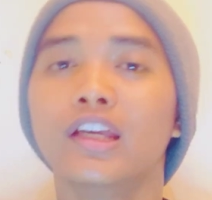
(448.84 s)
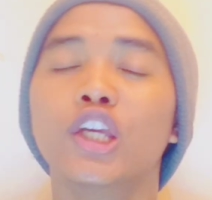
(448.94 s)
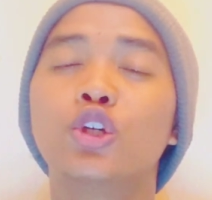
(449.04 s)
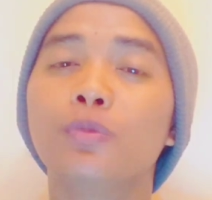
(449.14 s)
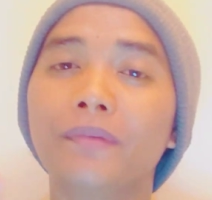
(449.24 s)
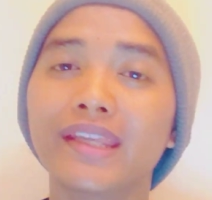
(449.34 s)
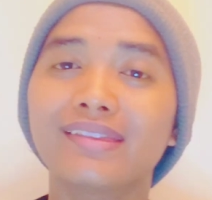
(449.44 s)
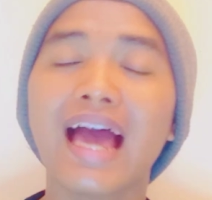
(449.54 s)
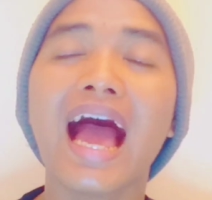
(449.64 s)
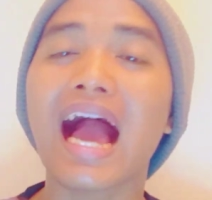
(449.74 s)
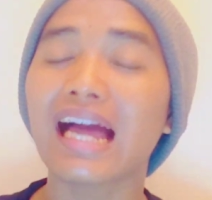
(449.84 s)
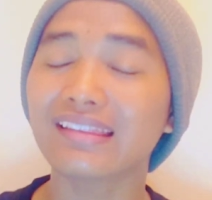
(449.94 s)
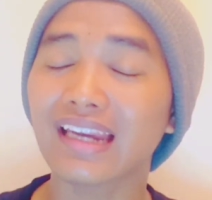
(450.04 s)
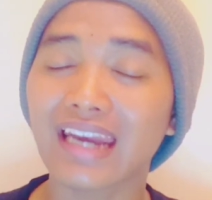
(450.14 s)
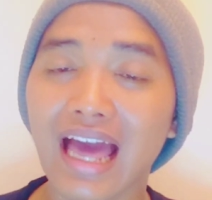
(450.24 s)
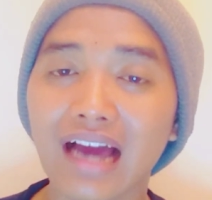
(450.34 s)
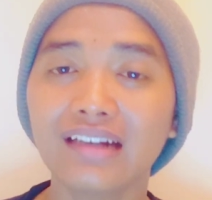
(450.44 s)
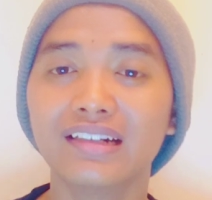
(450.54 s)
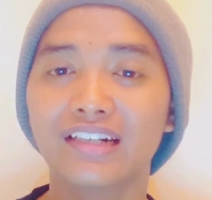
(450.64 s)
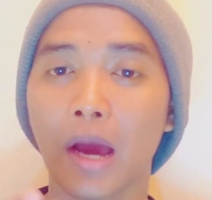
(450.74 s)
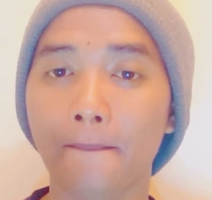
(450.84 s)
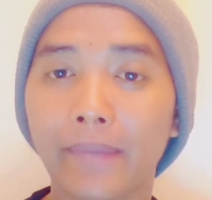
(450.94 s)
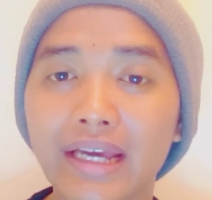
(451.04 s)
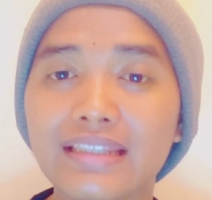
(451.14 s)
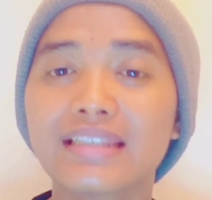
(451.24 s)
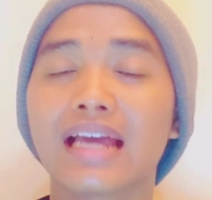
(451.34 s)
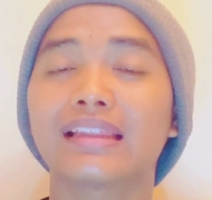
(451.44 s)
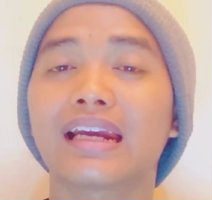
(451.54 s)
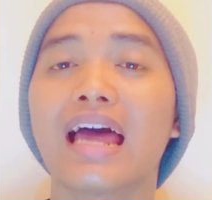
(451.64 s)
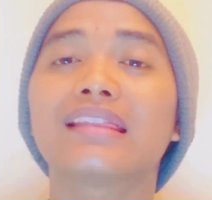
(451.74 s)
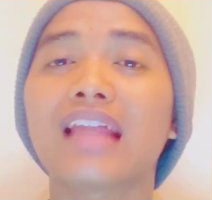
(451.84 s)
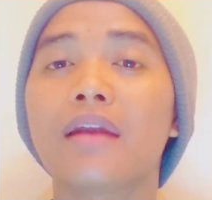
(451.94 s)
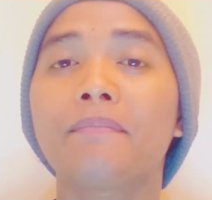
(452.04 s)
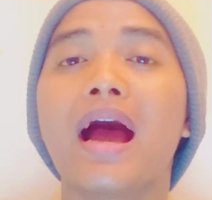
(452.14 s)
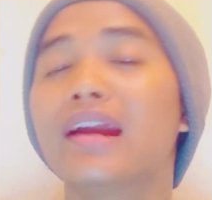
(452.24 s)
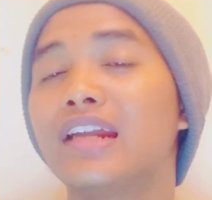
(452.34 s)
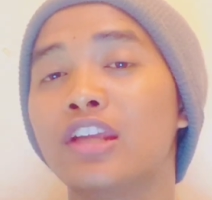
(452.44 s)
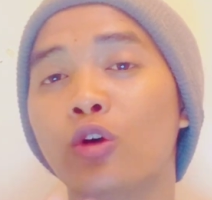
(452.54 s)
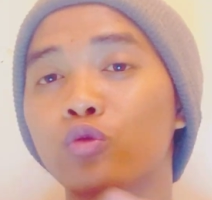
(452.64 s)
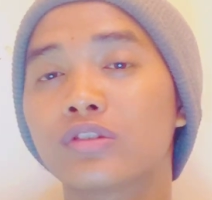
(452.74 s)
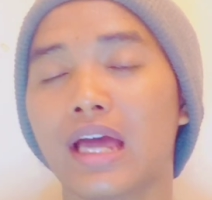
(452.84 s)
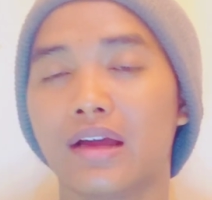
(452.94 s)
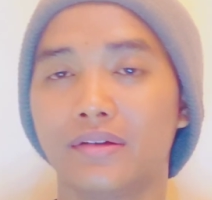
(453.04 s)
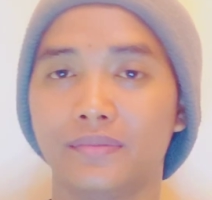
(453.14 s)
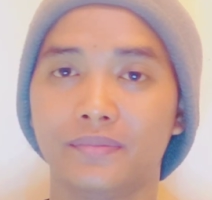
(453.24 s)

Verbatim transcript: Hidup kita akan tenang, damai, sejahtera tanpa adanya utang.